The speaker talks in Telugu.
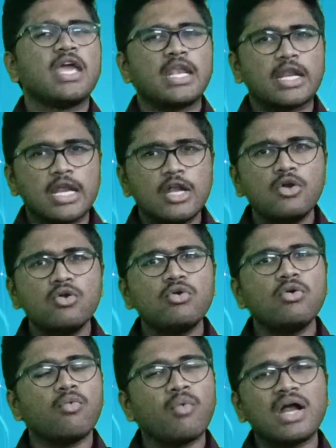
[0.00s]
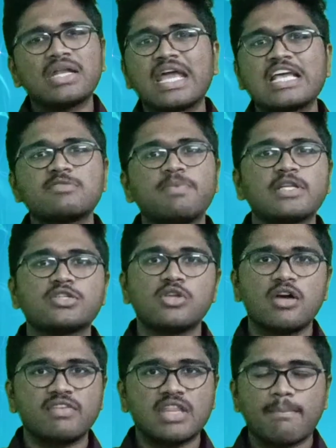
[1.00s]
ఈ రెండు వాటి
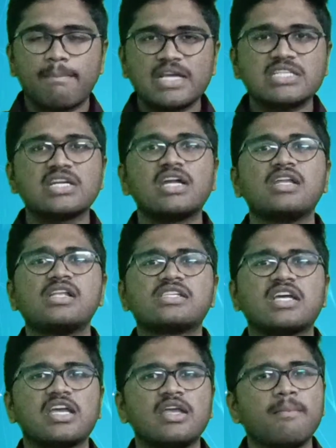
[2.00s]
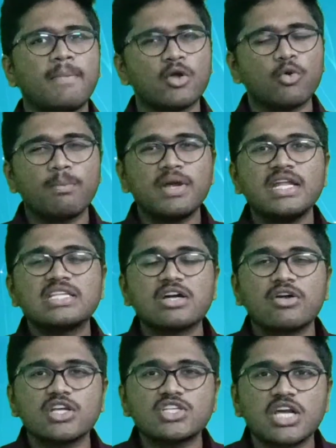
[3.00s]
ఆస్పెక్ట్స్లో అవి ద బెస్ట్గా నిలిచాయి మనకు బీడీ
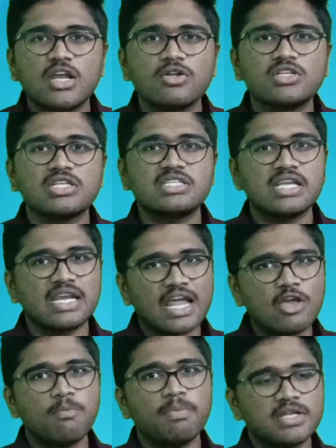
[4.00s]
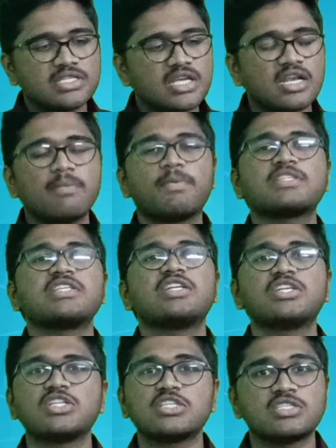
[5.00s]
చౌరస్యాలో వచ్చేసి లైవ్ పిక్చర్
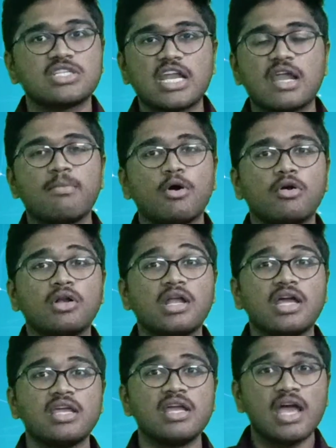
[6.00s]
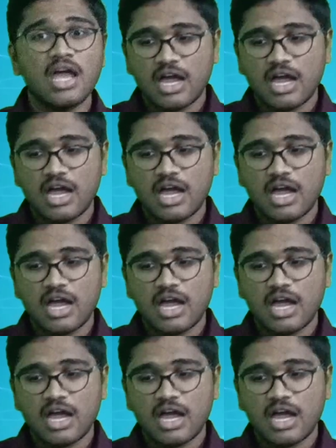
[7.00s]
రిప్రజెంటేషన్స్ చాలా బాగుంటాయి